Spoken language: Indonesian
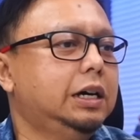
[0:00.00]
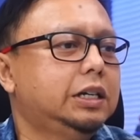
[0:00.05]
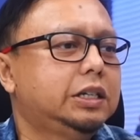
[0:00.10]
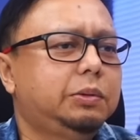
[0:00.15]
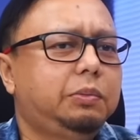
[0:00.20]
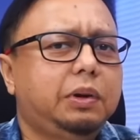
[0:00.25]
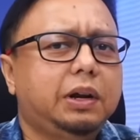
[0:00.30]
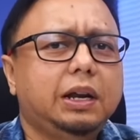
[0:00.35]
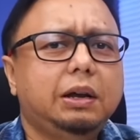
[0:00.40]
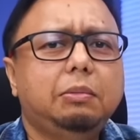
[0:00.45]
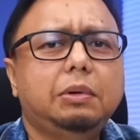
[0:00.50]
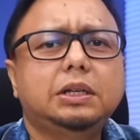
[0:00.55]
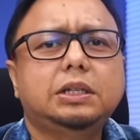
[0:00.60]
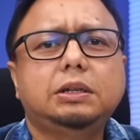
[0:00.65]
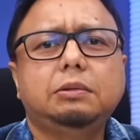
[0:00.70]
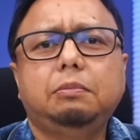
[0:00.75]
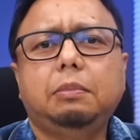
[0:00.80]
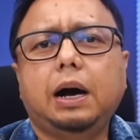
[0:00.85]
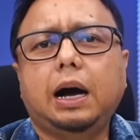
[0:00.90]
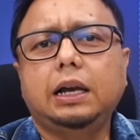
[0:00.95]
Sebenarnya
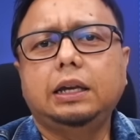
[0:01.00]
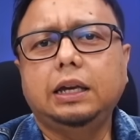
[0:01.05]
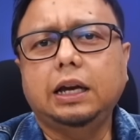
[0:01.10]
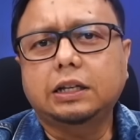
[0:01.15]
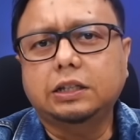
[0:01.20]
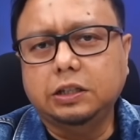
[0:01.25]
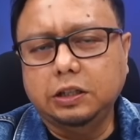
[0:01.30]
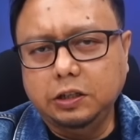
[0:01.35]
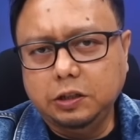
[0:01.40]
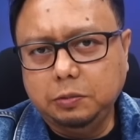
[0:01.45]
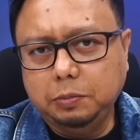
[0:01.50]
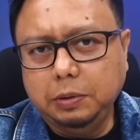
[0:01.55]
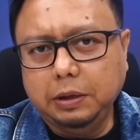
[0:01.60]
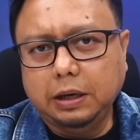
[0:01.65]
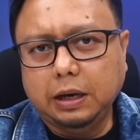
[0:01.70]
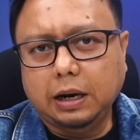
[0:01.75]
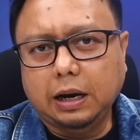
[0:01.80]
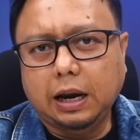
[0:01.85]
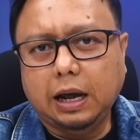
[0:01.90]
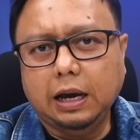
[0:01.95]
masih banyak sih
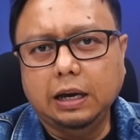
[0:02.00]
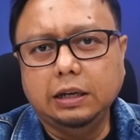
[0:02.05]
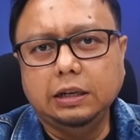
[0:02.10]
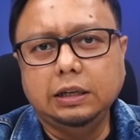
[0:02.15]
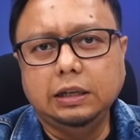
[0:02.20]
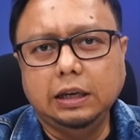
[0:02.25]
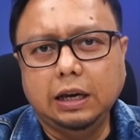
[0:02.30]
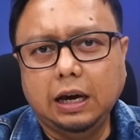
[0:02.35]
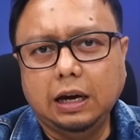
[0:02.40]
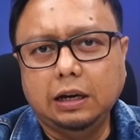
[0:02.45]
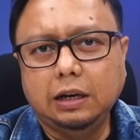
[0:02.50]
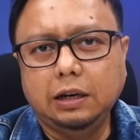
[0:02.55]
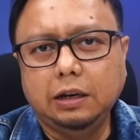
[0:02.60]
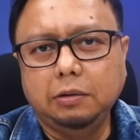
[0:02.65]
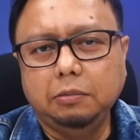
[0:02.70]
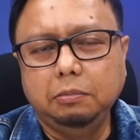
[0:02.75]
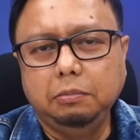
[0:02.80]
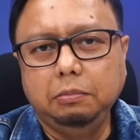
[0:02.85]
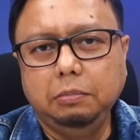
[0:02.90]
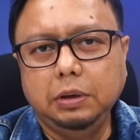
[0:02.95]
speaker lain yang
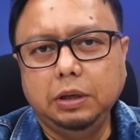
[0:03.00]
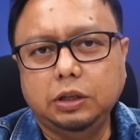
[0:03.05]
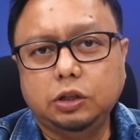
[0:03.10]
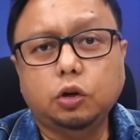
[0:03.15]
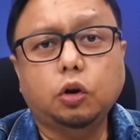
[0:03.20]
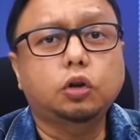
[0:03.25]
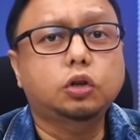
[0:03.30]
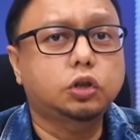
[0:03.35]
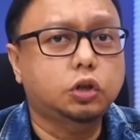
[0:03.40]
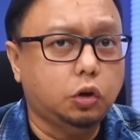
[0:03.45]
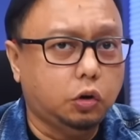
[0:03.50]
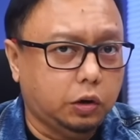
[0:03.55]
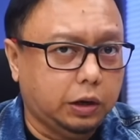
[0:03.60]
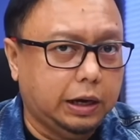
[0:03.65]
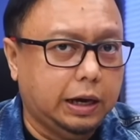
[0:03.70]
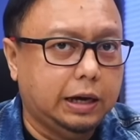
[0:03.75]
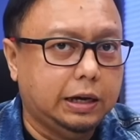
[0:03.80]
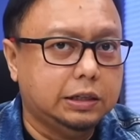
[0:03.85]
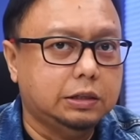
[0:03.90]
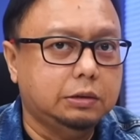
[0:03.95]
lebih cocok
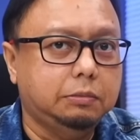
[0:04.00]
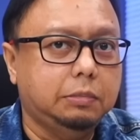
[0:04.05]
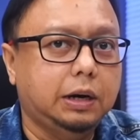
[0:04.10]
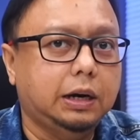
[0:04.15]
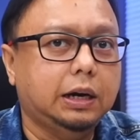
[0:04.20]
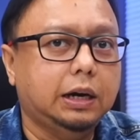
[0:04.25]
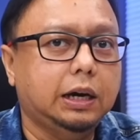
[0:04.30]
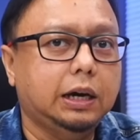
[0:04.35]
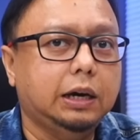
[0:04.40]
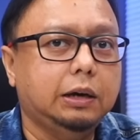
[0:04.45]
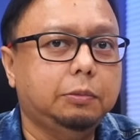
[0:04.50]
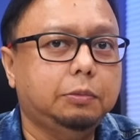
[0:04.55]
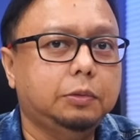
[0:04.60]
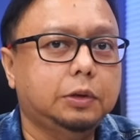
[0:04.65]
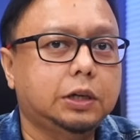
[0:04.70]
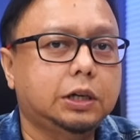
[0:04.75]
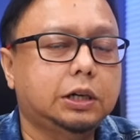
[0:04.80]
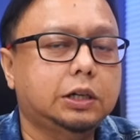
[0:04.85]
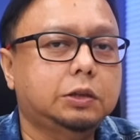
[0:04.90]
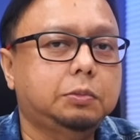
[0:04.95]
ya sebagai
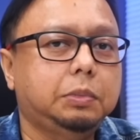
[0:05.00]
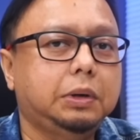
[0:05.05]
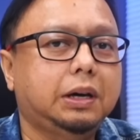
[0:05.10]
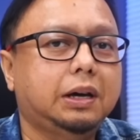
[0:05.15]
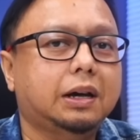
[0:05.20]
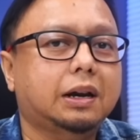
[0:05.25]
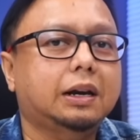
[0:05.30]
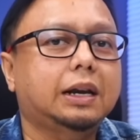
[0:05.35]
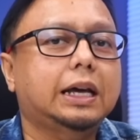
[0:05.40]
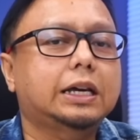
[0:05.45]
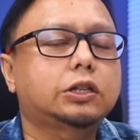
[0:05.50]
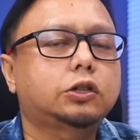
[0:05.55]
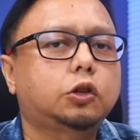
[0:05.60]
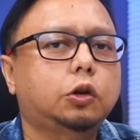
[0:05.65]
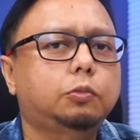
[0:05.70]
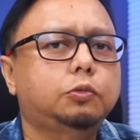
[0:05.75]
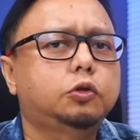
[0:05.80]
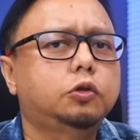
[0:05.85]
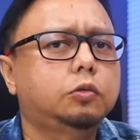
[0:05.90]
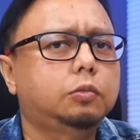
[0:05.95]
eh, speaker
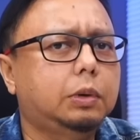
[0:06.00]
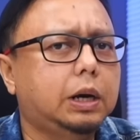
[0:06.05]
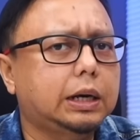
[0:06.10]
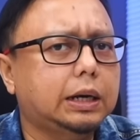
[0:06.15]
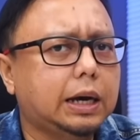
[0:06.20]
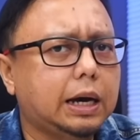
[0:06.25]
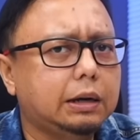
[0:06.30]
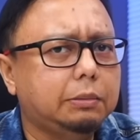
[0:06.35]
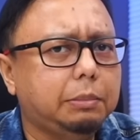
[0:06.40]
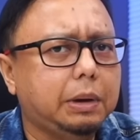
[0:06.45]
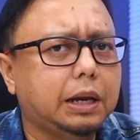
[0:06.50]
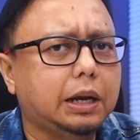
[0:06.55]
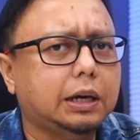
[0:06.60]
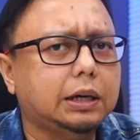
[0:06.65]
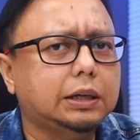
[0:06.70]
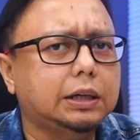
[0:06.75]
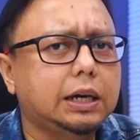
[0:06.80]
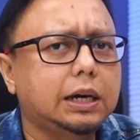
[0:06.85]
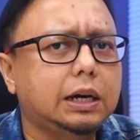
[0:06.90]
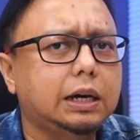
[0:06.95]
desktop. Cuman kan
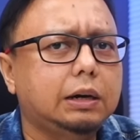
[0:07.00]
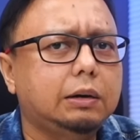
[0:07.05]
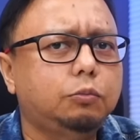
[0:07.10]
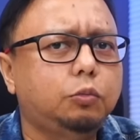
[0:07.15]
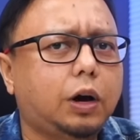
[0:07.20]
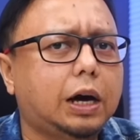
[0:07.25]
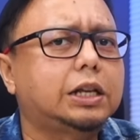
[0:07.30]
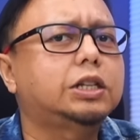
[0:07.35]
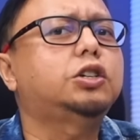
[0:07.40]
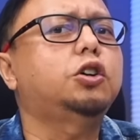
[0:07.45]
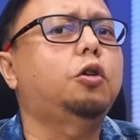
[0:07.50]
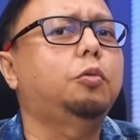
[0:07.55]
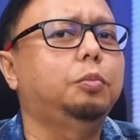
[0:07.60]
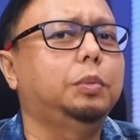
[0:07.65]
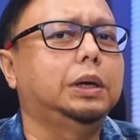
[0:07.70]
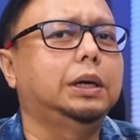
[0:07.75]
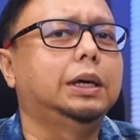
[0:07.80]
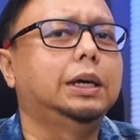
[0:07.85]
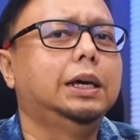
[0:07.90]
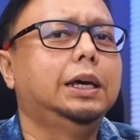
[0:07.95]
mereknya bukan
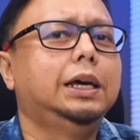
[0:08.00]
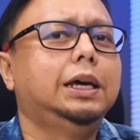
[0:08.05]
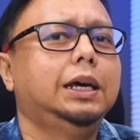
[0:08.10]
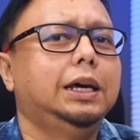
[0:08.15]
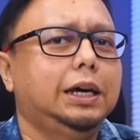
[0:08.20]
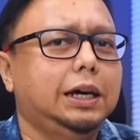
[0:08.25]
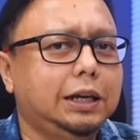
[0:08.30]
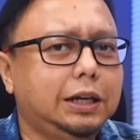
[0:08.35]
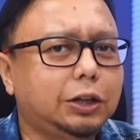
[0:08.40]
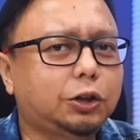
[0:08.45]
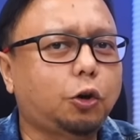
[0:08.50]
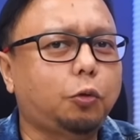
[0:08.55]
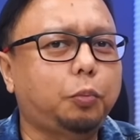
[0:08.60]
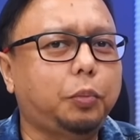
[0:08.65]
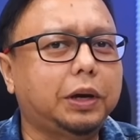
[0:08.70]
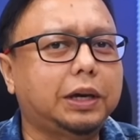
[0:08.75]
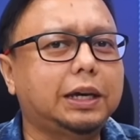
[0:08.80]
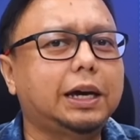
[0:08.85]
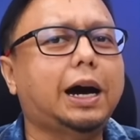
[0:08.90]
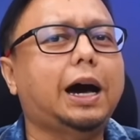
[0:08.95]
Xiaomi. Ini
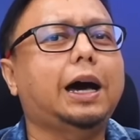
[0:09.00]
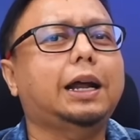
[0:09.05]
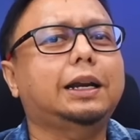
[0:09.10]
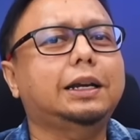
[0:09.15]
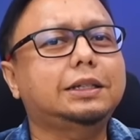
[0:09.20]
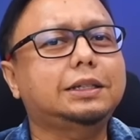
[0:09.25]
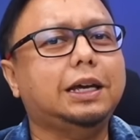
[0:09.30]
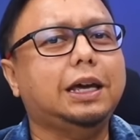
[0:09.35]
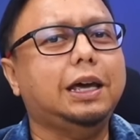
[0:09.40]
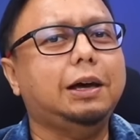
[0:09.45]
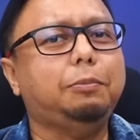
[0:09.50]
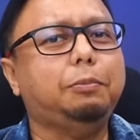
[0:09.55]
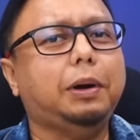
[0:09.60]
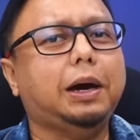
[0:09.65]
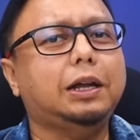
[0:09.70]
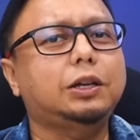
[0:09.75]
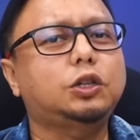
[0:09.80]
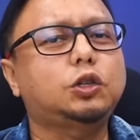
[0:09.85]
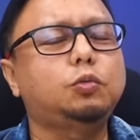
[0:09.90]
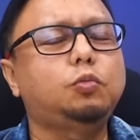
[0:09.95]
topiknya karena saya
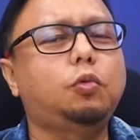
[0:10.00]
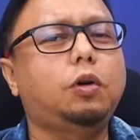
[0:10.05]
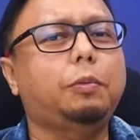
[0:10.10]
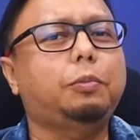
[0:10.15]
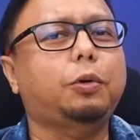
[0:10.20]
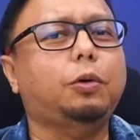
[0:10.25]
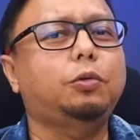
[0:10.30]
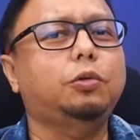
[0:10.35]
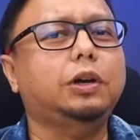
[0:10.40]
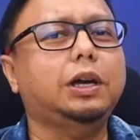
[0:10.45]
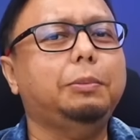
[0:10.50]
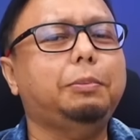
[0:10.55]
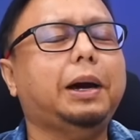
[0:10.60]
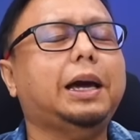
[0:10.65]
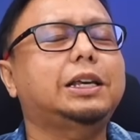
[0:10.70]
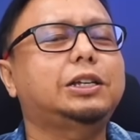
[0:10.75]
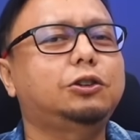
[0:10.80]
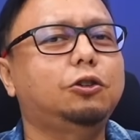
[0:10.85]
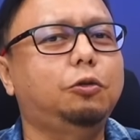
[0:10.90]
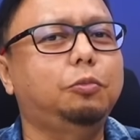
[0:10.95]
pengen semua produknya pakai
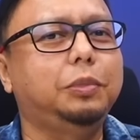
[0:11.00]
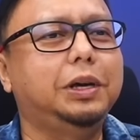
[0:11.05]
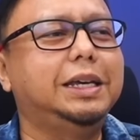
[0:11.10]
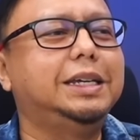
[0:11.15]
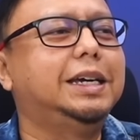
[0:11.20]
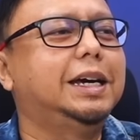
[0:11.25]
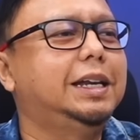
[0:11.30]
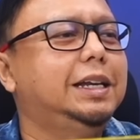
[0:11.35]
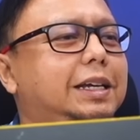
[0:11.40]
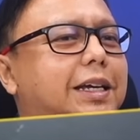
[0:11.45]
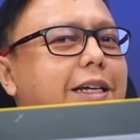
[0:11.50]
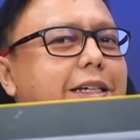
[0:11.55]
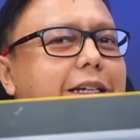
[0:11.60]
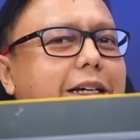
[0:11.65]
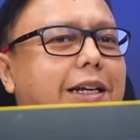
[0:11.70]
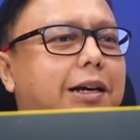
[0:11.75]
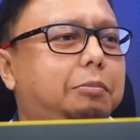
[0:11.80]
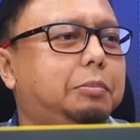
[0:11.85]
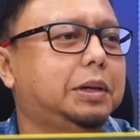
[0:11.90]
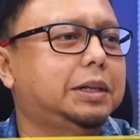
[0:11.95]
Xiaomi, jadinya
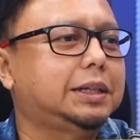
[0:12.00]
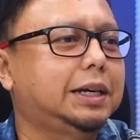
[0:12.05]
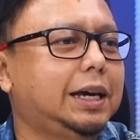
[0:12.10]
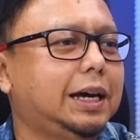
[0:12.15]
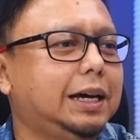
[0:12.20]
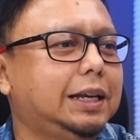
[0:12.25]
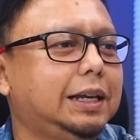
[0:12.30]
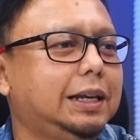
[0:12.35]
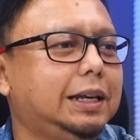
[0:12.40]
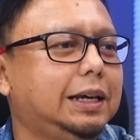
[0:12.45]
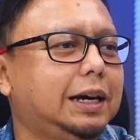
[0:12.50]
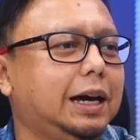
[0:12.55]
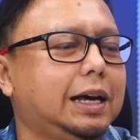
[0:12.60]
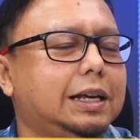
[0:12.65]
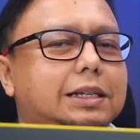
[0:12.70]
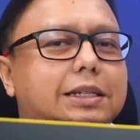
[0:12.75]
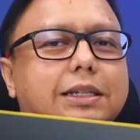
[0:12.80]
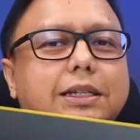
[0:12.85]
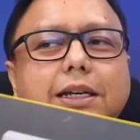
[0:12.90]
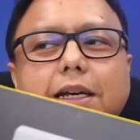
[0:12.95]
saya dapatnya yang ini nih
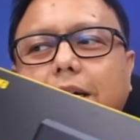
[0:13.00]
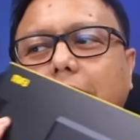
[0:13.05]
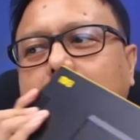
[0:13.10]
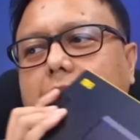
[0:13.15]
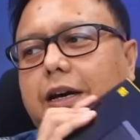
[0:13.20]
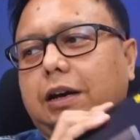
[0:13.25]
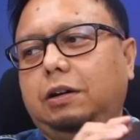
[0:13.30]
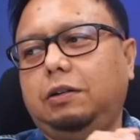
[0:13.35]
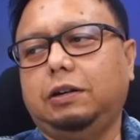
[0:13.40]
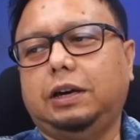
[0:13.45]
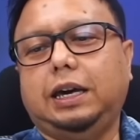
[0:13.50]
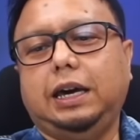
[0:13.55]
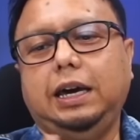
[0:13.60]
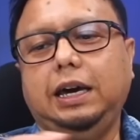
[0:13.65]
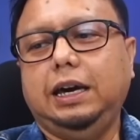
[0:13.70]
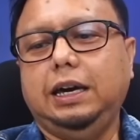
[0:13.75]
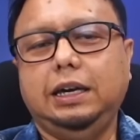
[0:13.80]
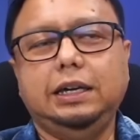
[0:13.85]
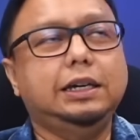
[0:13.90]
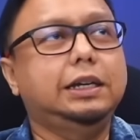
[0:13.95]
guys.
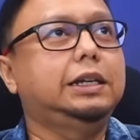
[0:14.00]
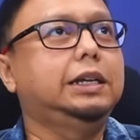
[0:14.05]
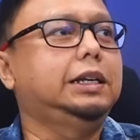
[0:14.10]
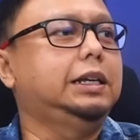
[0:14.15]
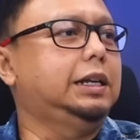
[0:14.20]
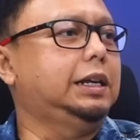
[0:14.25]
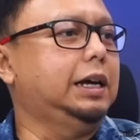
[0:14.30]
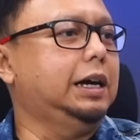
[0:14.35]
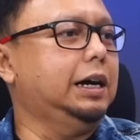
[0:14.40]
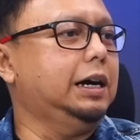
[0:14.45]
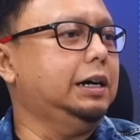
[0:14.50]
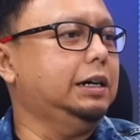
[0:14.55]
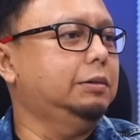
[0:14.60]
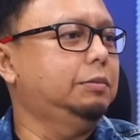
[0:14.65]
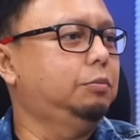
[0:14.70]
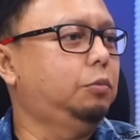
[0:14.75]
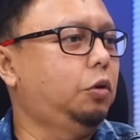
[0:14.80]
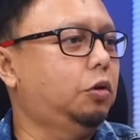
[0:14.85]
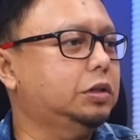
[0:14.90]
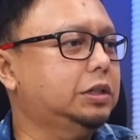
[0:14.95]
Oke, jadi ini dia
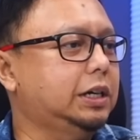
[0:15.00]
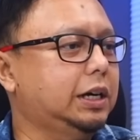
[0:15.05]
boxnya